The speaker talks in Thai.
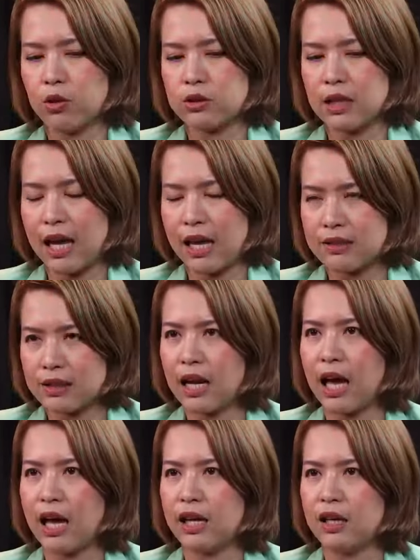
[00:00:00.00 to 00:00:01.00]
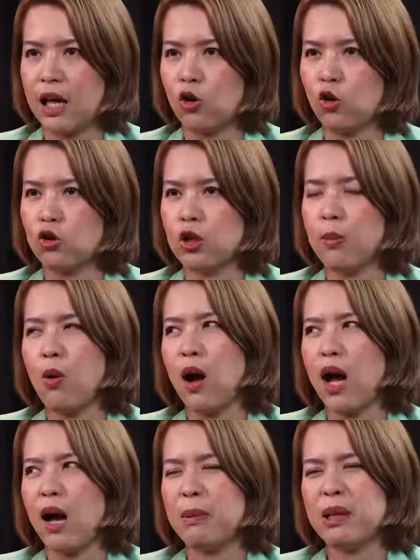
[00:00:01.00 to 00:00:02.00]
อกจะแลนสไลด์ หลายคนก็บอก
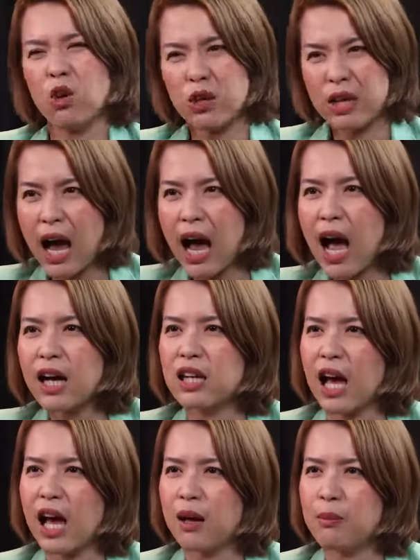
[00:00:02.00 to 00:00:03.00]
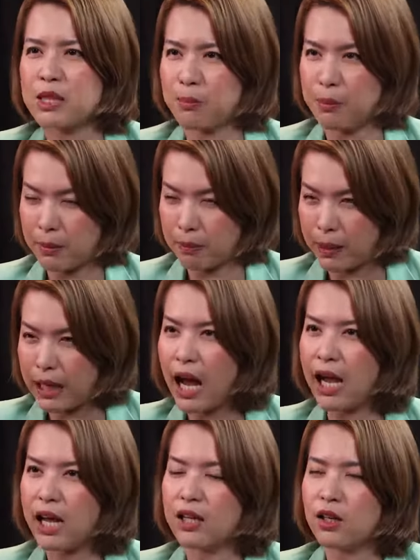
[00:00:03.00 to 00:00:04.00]
ว่ามันก็ยากนะ มันจะเป็นไป
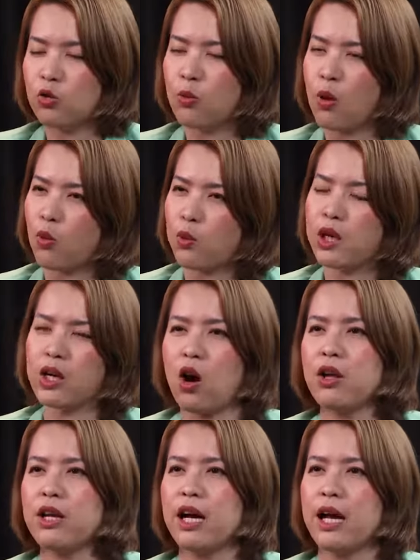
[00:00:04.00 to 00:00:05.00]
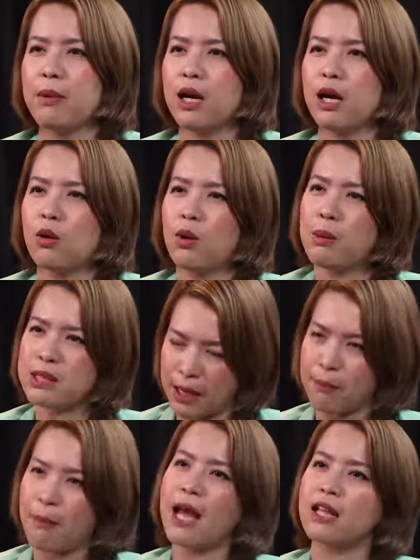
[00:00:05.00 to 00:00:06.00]
ได้คุณหมอวิเคราะห์ยังไงบ้างคะว่ามัน
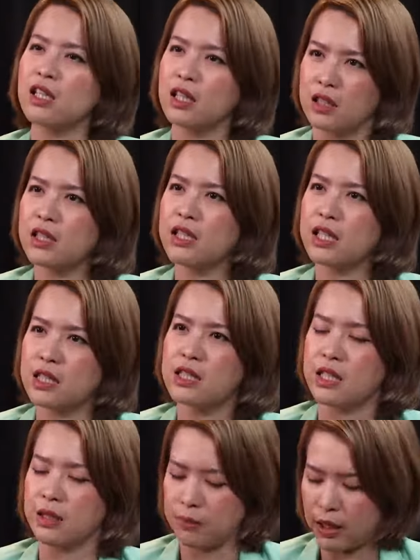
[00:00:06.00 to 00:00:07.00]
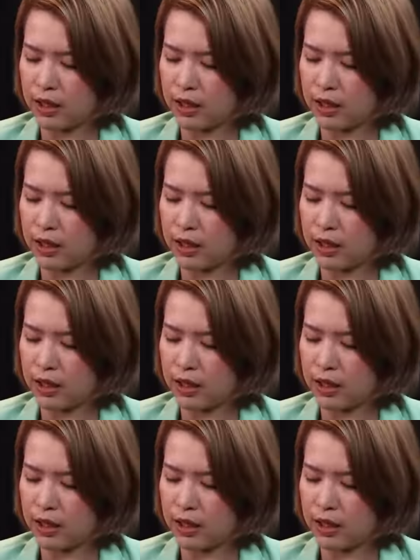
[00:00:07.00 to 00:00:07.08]
สามารถเกิดขึ้นได้จริงๆไหม